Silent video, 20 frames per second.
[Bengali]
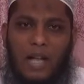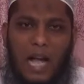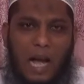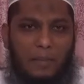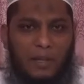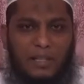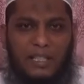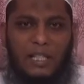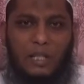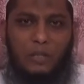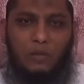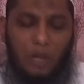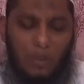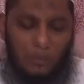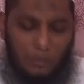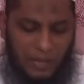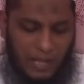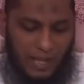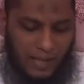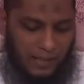আমাদের
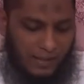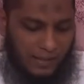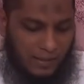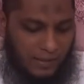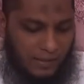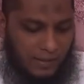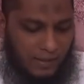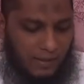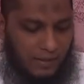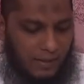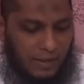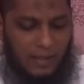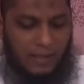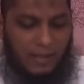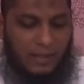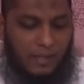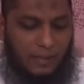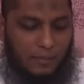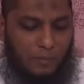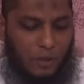দোয়াও তাই
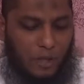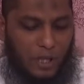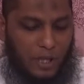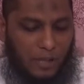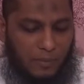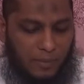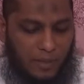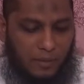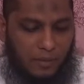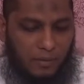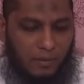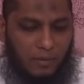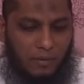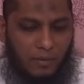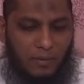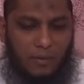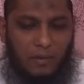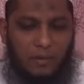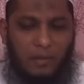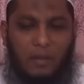আল্লাহ রবুল আলমিন
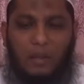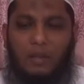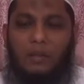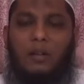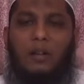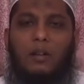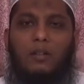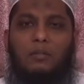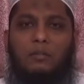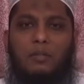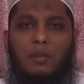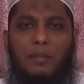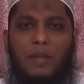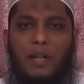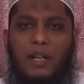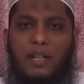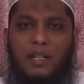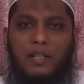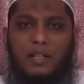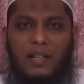اللهم
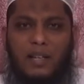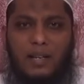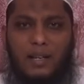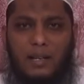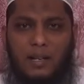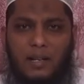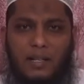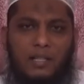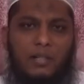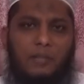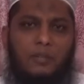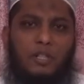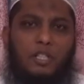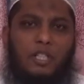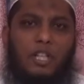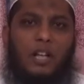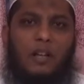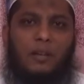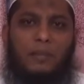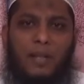بارك لنا রাজব
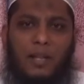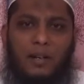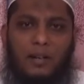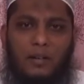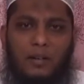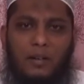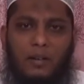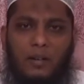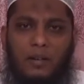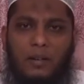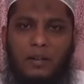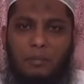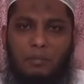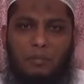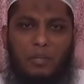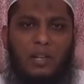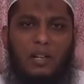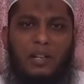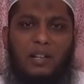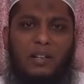শাহবান
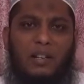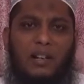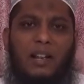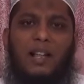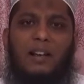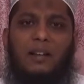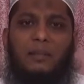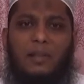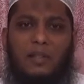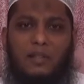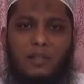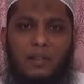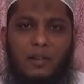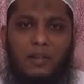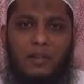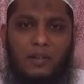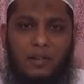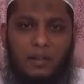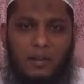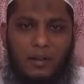বল্লিগনা রমাজান
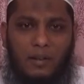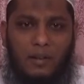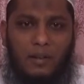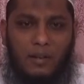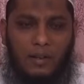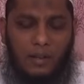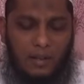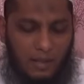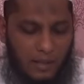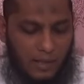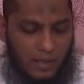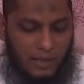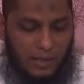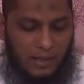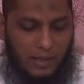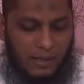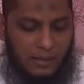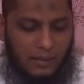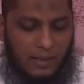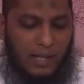আই
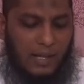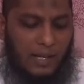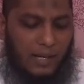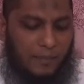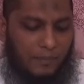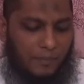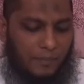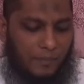আল্লাহ তালা